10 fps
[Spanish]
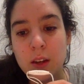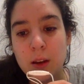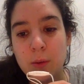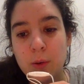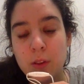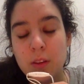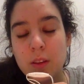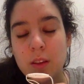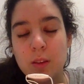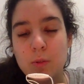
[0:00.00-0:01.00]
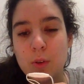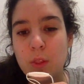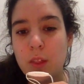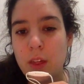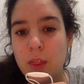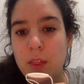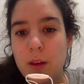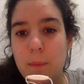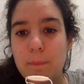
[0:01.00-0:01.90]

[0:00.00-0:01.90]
la voz de tu conciencia.